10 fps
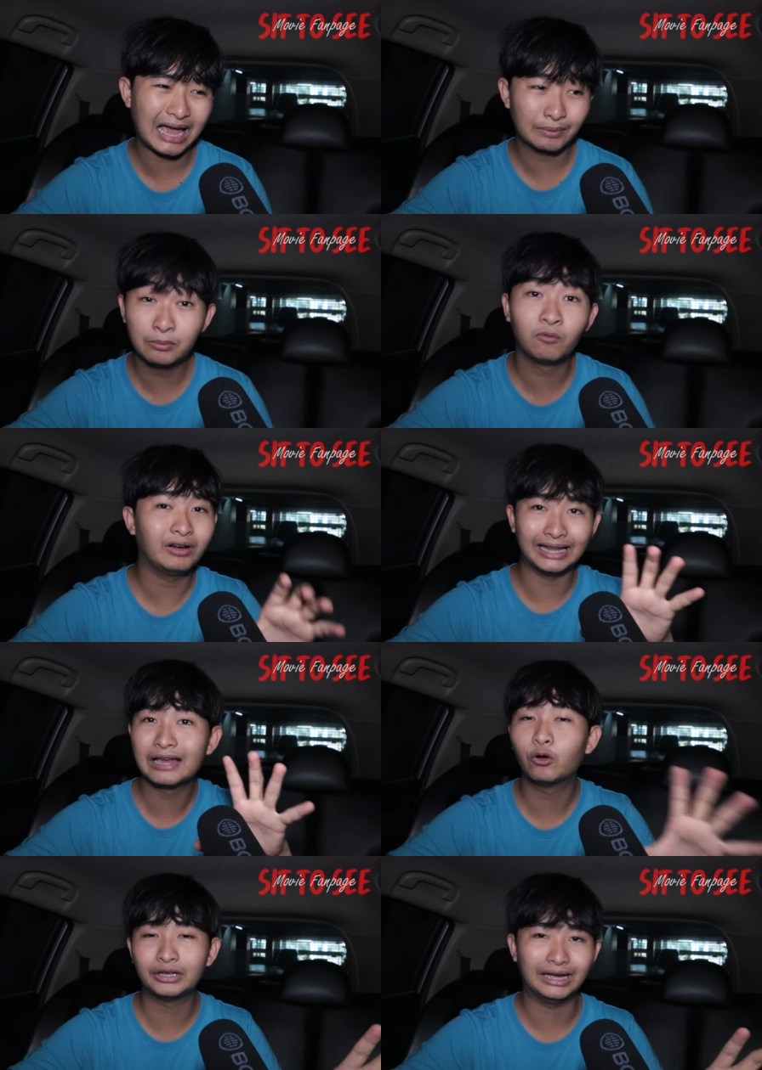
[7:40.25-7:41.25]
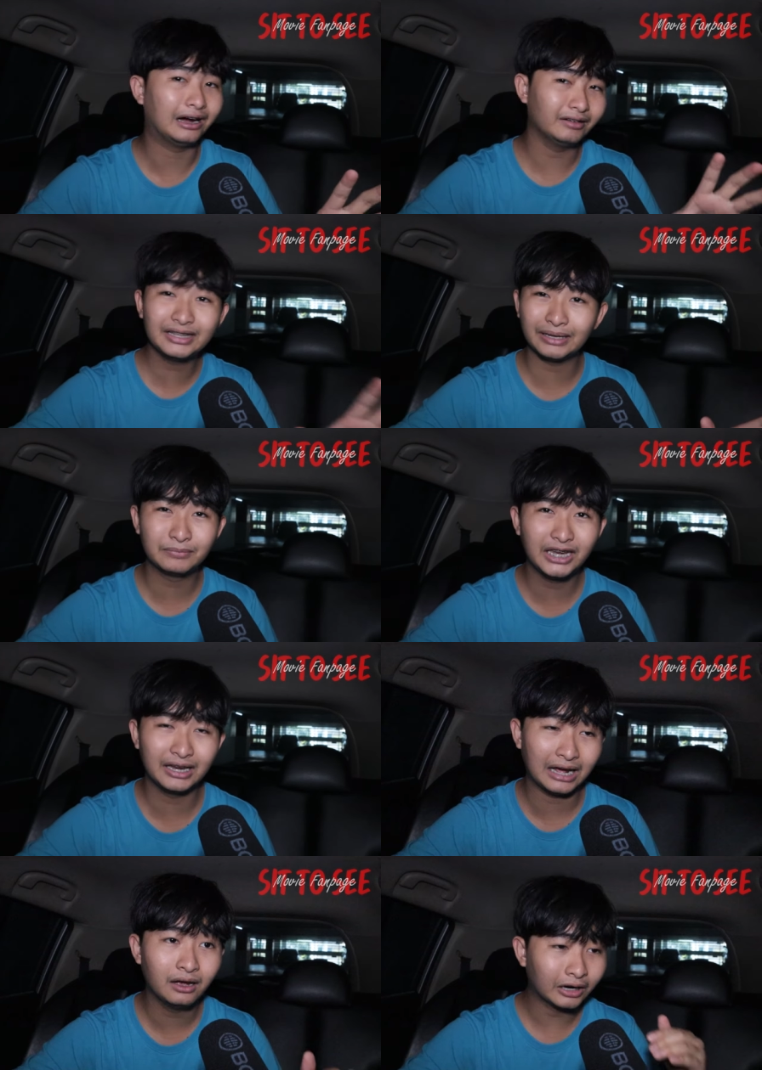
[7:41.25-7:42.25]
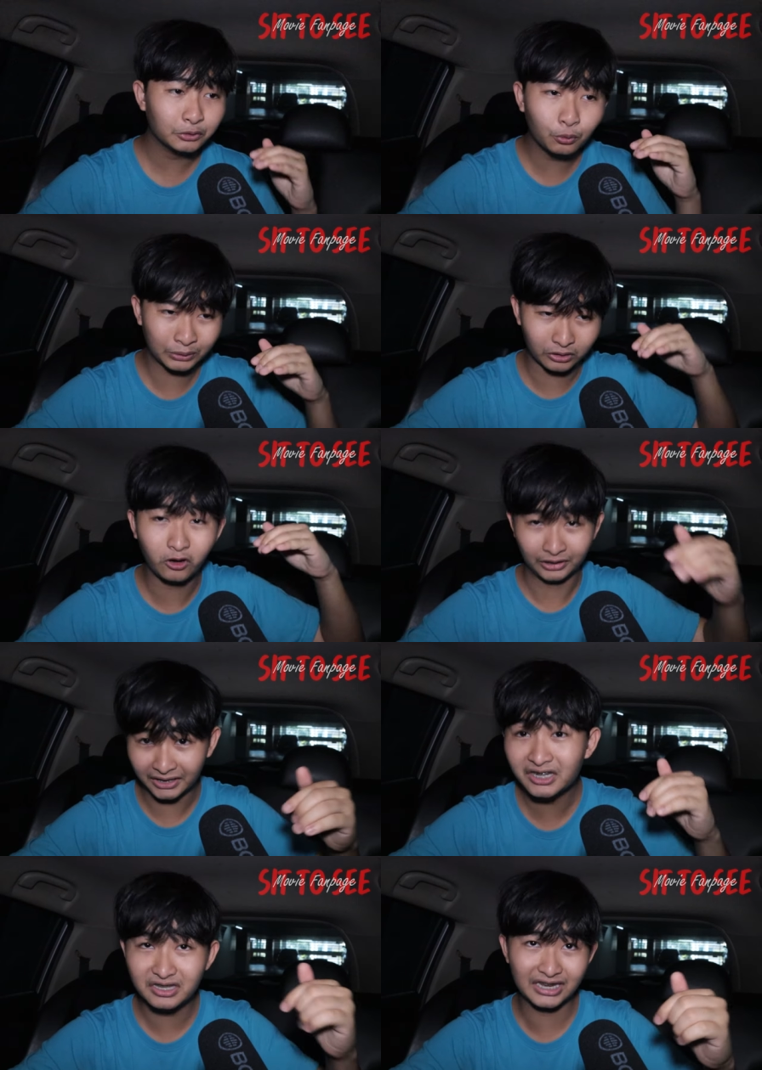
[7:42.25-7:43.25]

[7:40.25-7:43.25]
ตามคือผมว่าหลายๆคนอ่ะเขาเล่นเต็มที่นะ คือเขาดูเป็นตัวละครนั้นจ